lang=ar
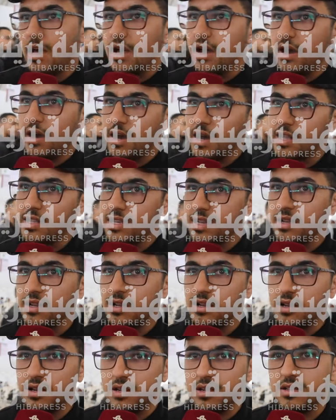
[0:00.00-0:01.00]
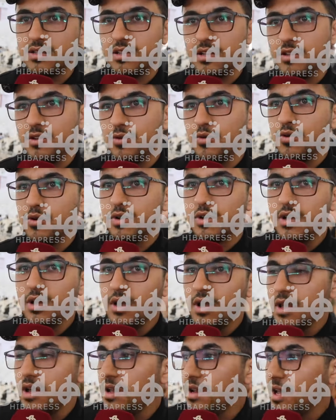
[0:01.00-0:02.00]
آه، غادي للتطور
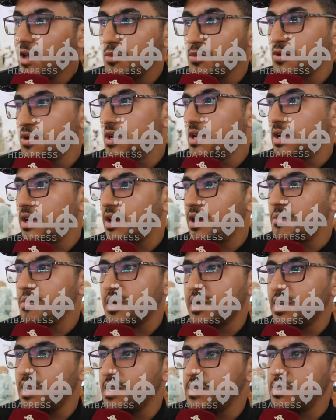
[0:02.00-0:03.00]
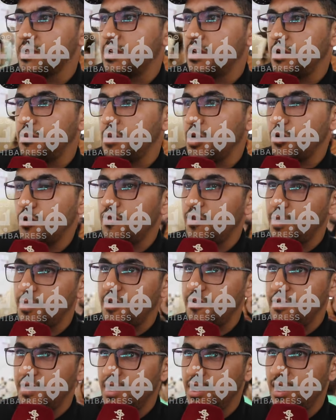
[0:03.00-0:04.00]
الحمد لله مكناس معروفه
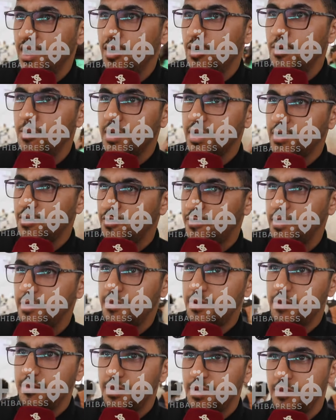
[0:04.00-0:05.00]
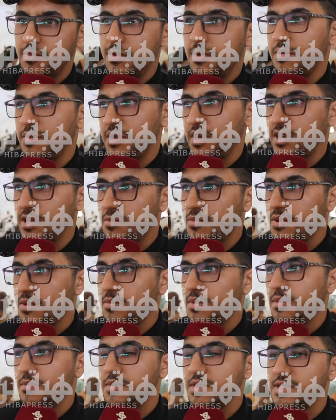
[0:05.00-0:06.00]
بالفلاحه ومعروفه ب ب ب يعني
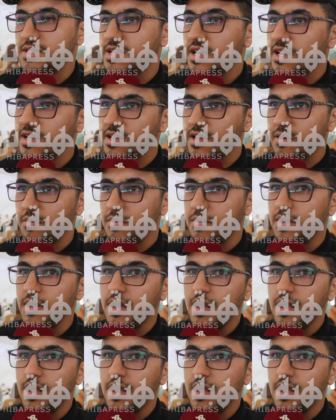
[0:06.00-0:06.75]
باستقطاب